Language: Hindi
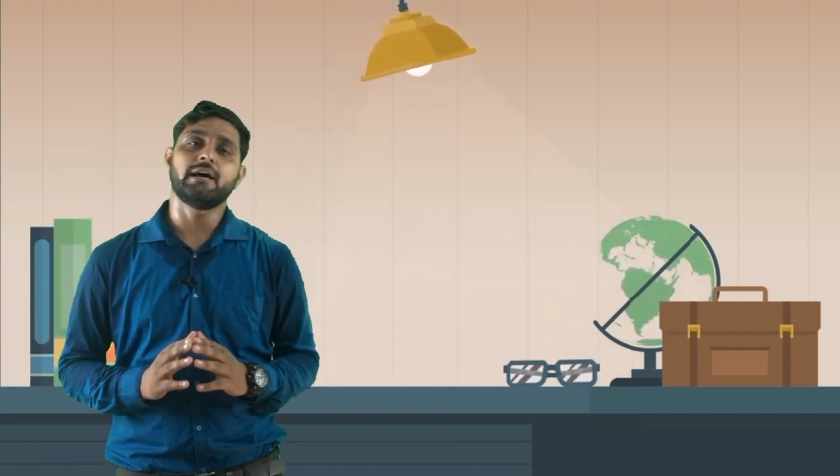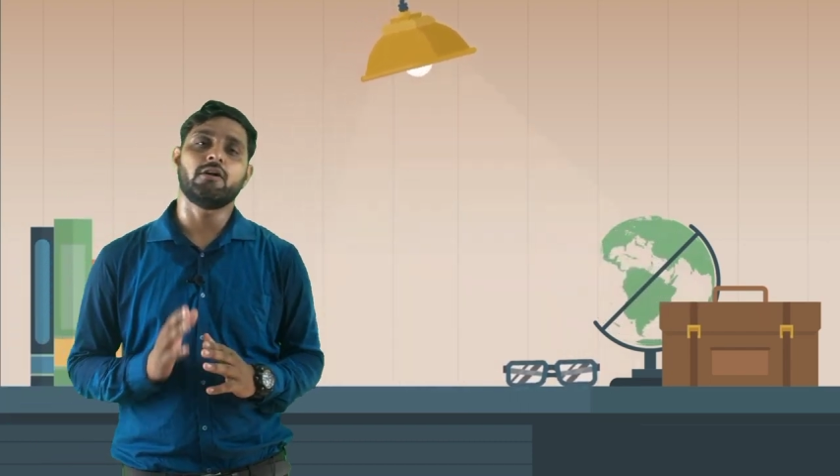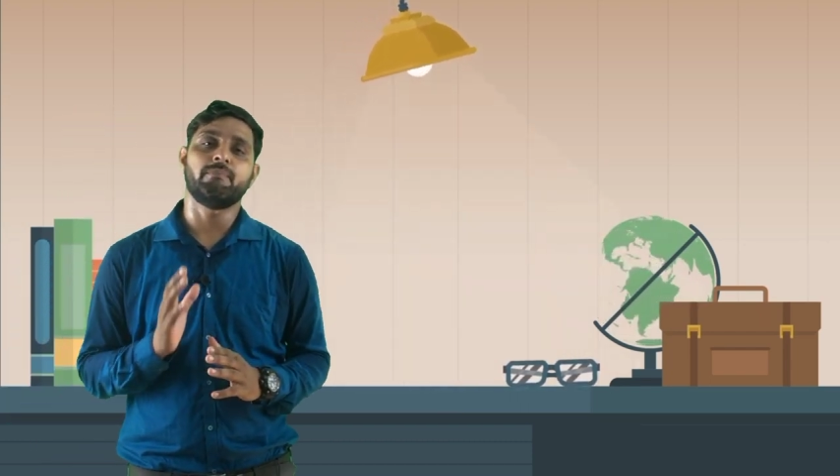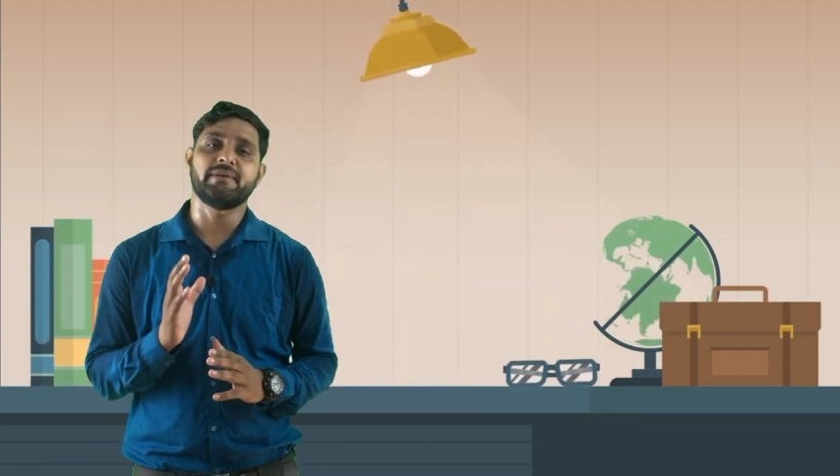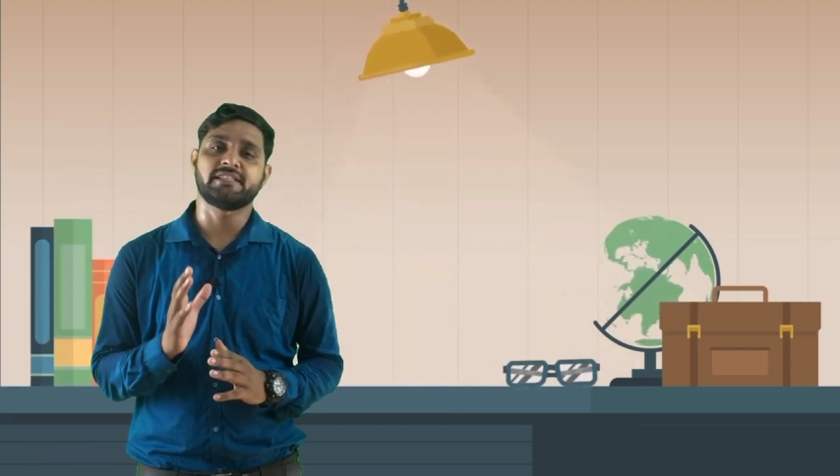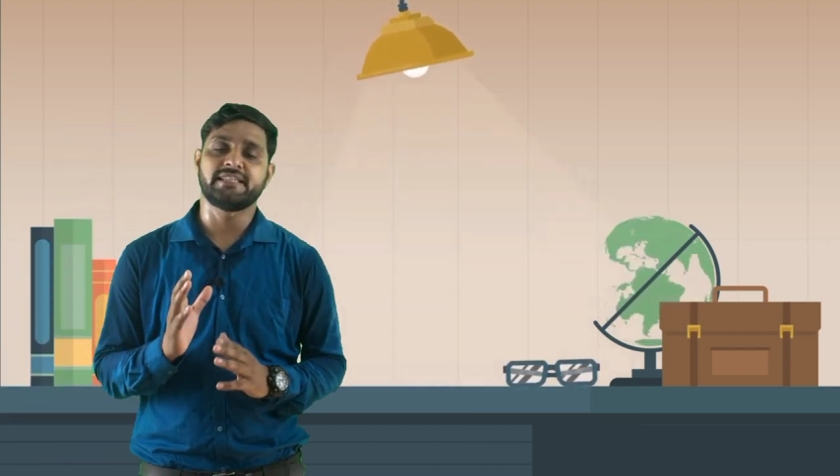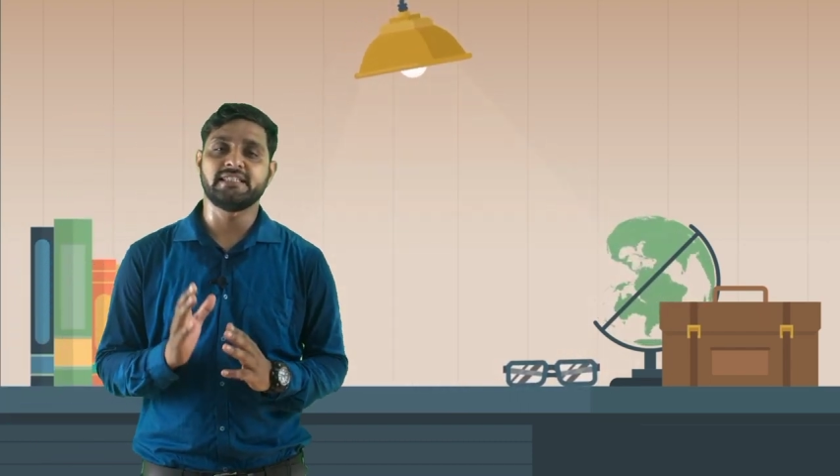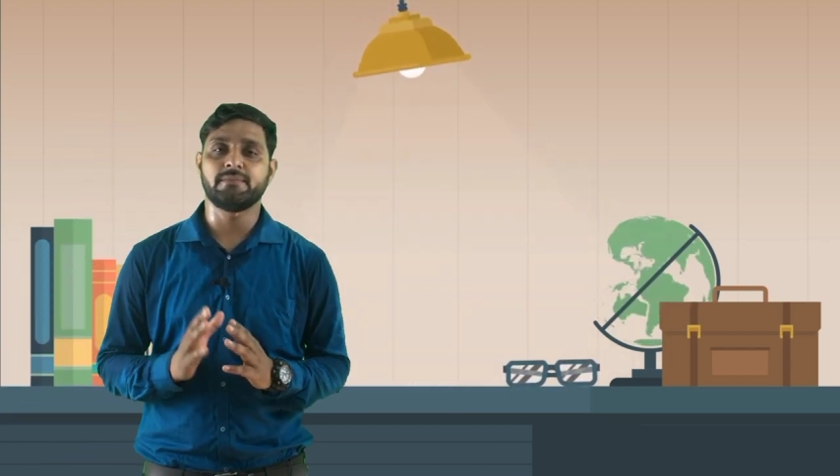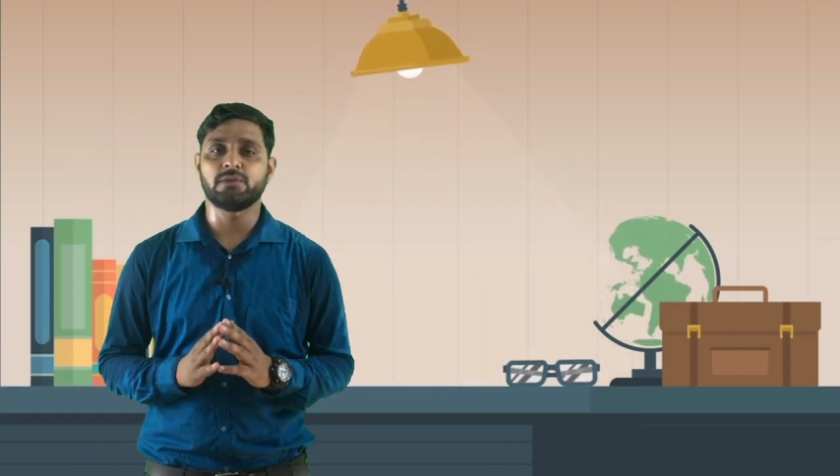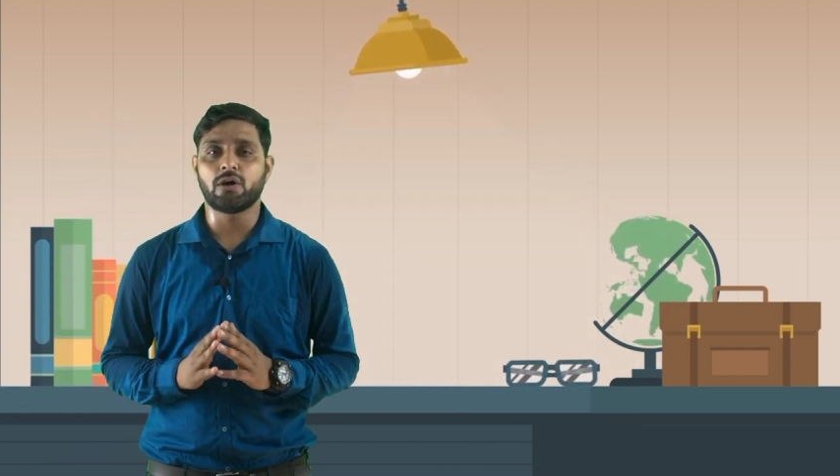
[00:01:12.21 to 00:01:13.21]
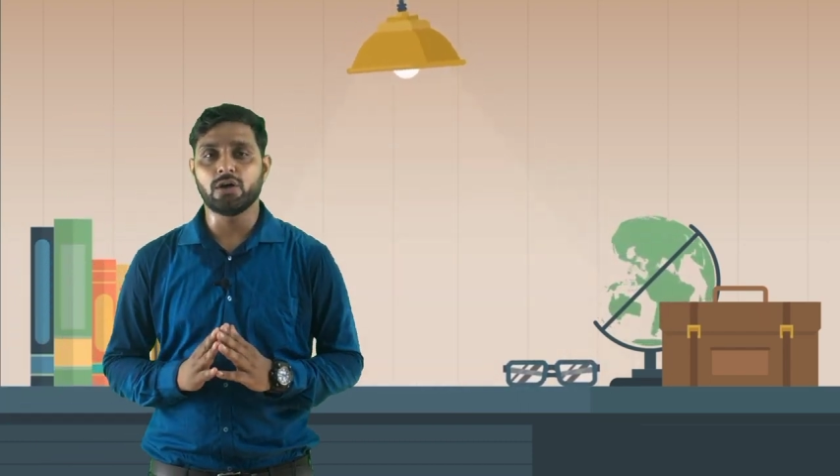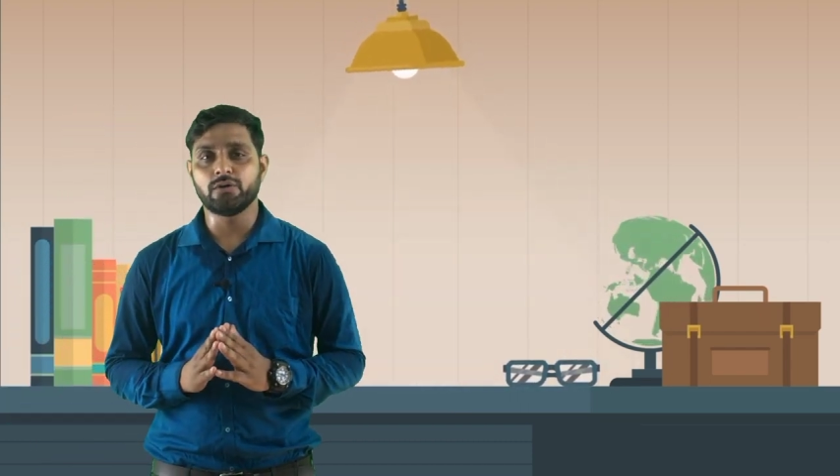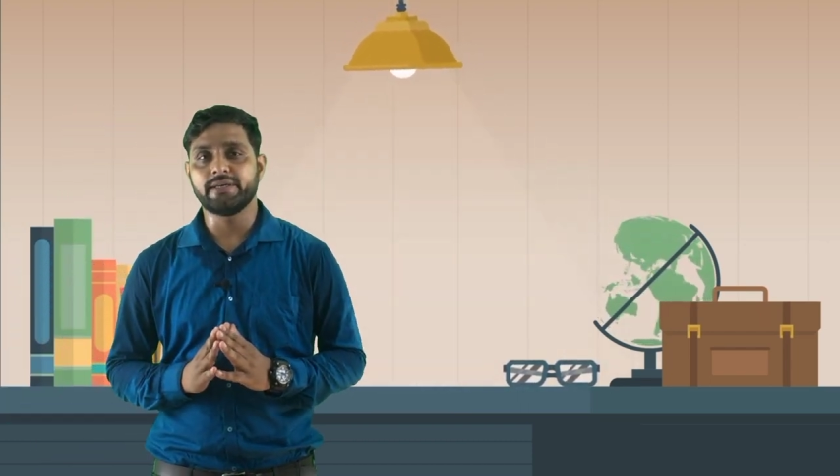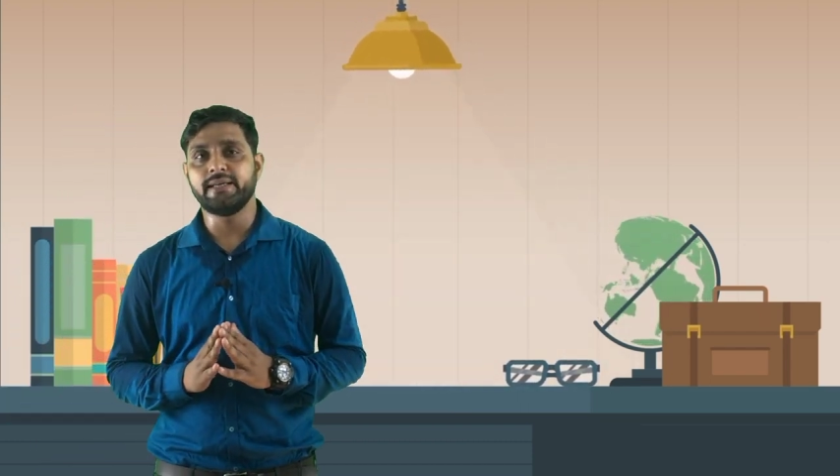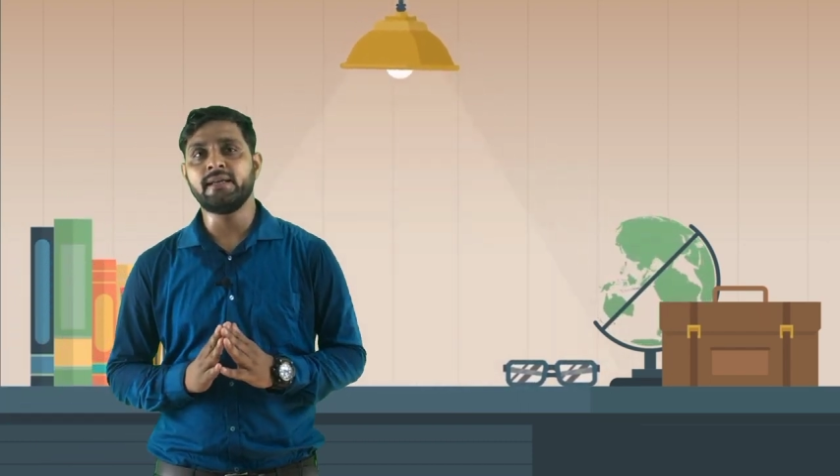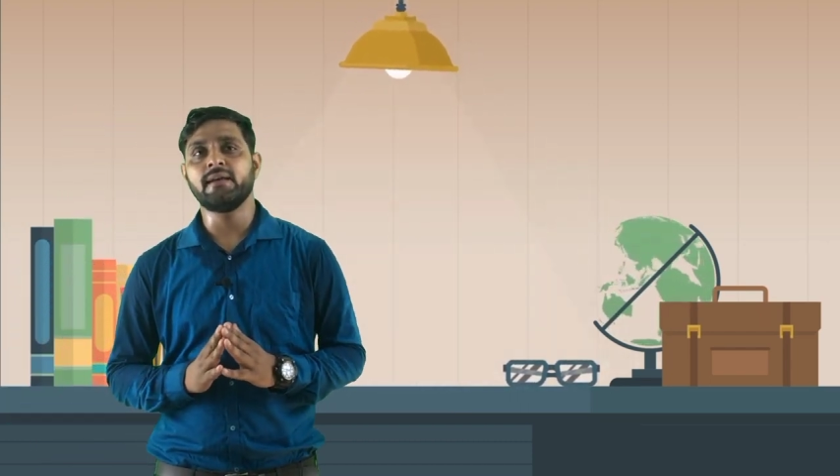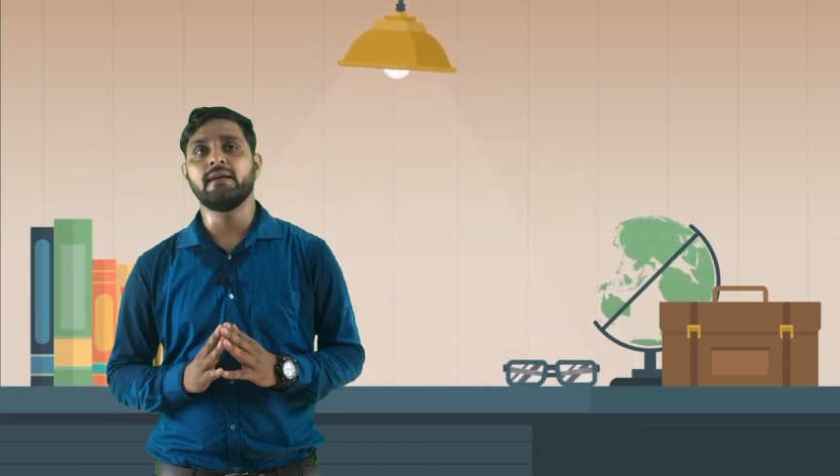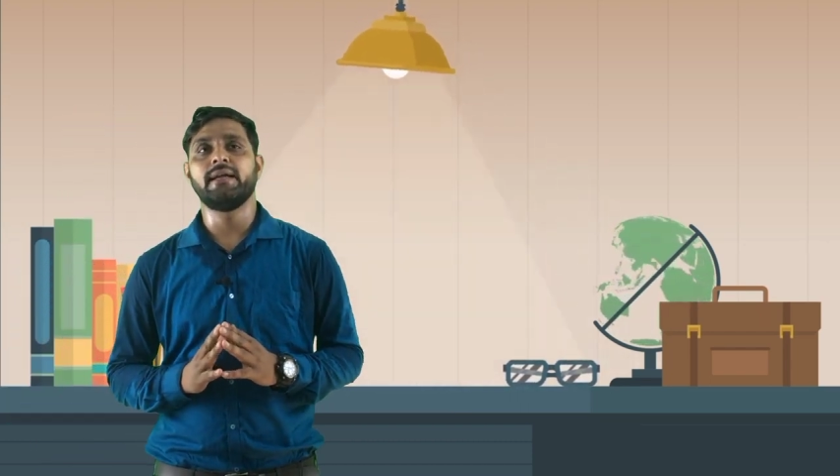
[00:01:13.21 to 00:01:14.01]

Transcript: ओलंपिक्स की जब दौड़ हुई